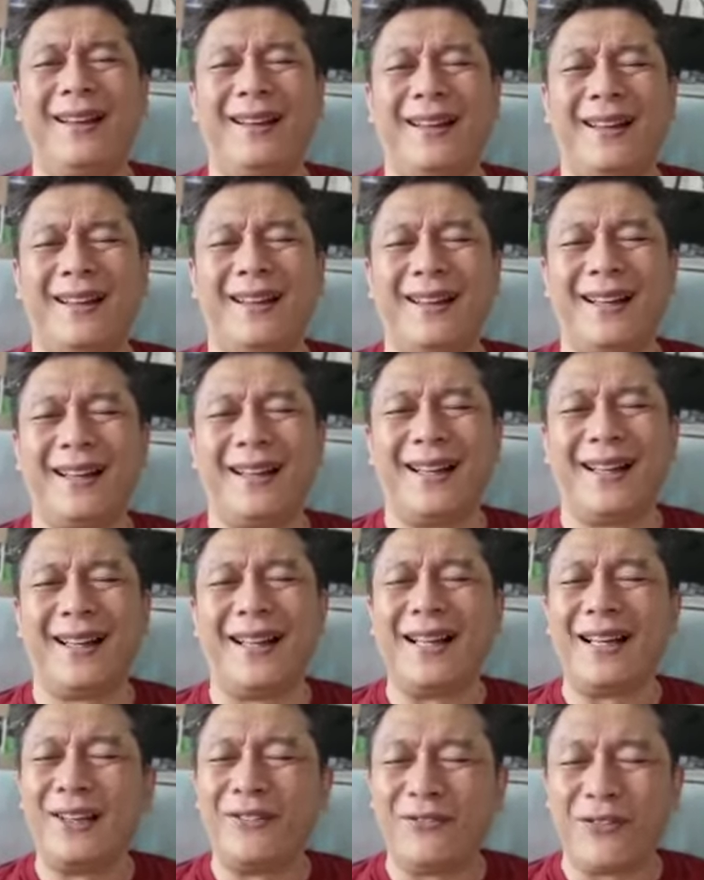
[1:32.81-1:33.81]
Uh, ah,
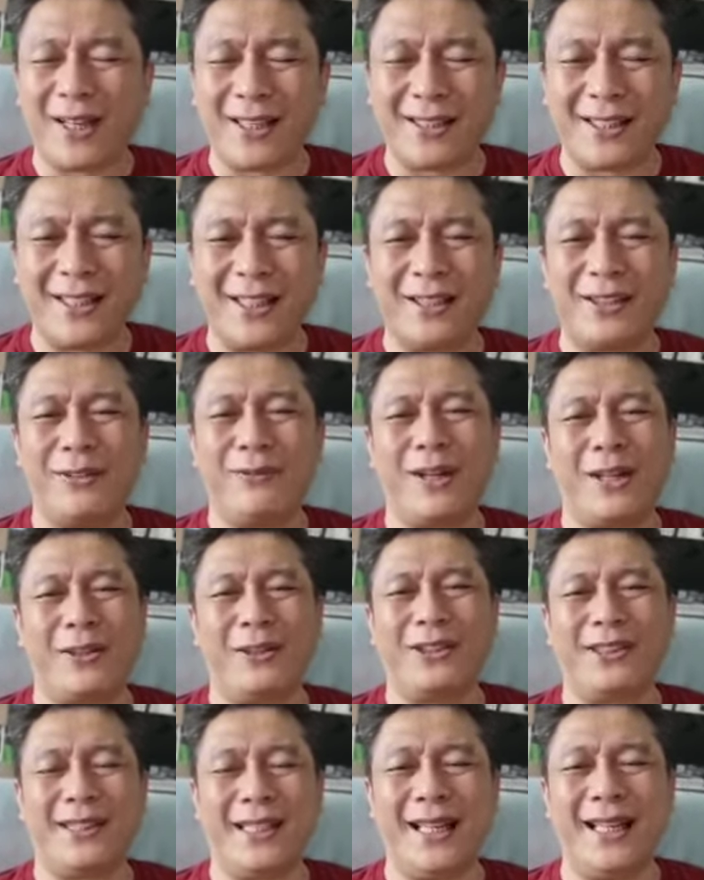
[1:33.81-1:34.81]
vaksin itu
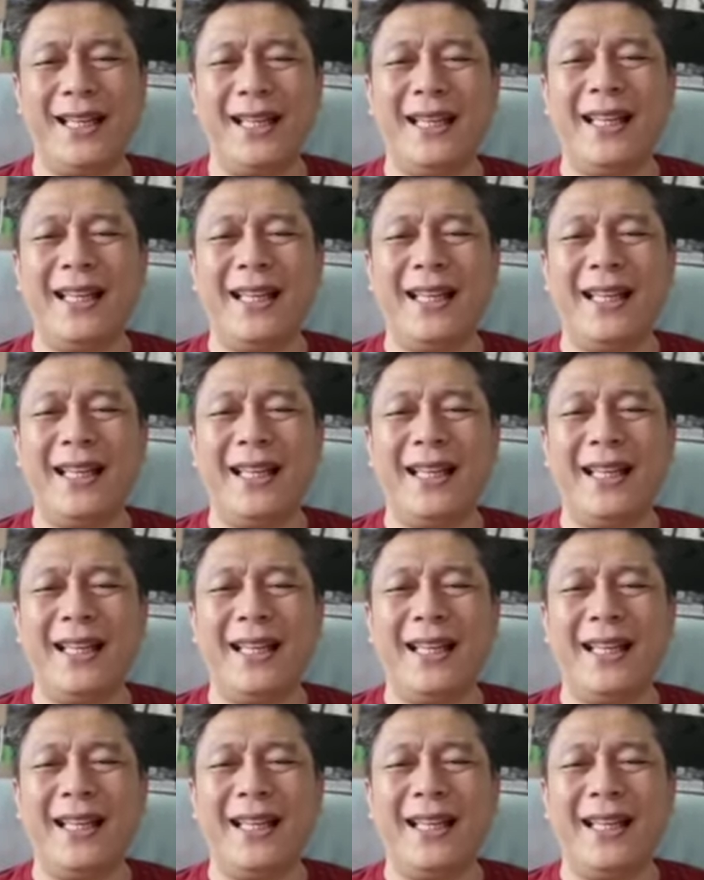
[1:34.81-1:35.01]
bagus ya.